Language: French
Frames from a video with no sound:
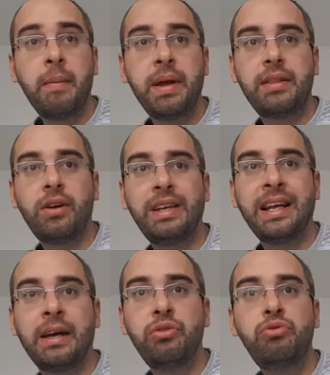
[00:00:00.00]
Maintenant, il
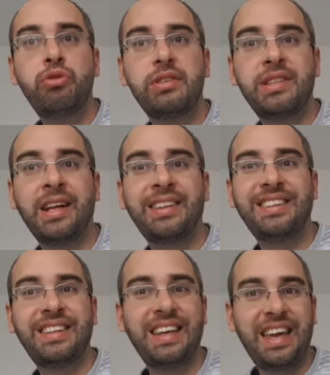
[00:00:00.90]
a une stat
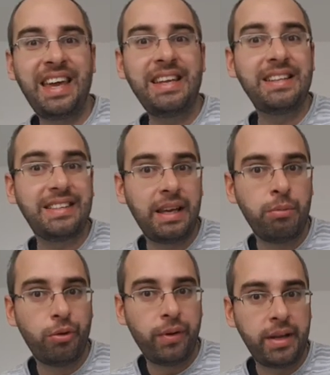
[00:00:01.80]
très très
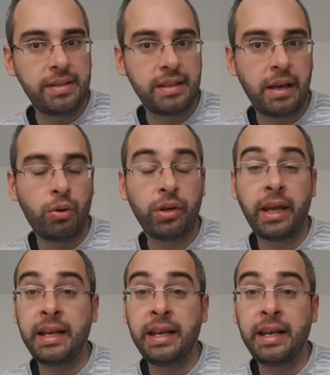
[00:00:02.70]
mauvaise à Anguin.